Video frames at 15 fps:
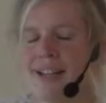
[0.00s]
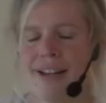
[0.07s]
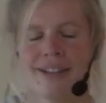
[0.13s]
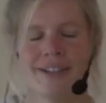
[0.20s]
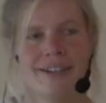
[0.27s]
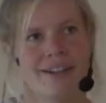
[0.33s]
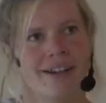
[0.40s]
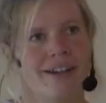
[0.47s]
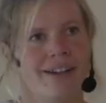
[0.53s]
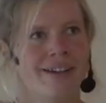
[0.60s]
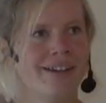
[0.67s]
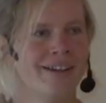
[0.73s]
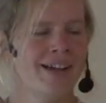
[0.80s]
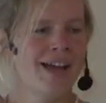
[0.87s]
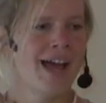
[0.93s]
zack,
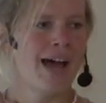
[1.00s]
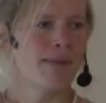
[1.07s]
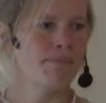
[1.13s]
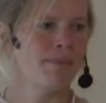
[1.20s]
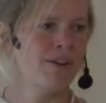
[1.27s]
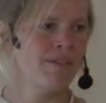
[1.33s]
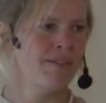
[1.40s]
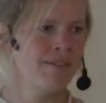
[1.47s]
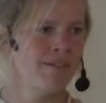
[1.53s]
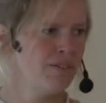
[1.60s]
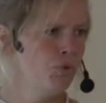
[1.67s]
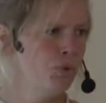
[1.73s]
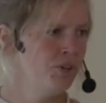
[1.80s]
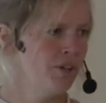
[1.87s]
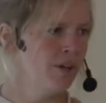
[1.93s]
äh, hat man
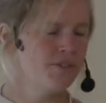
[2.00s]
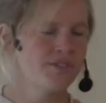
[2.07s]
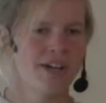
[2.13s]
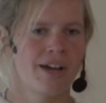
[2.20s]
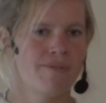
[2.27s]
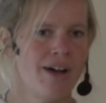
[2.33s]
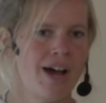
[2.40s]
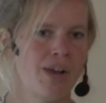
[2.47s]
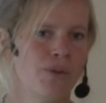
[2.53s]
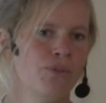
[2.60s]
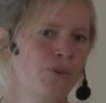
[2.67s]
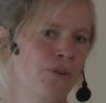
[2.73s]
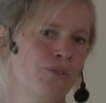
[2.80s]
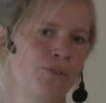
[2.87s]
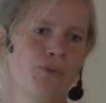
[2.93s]
Tütchen aus Taiwan
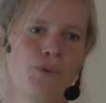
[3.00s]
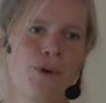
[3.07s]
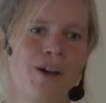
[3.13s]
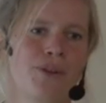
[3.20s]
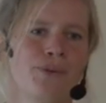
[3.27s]
und sonst wo.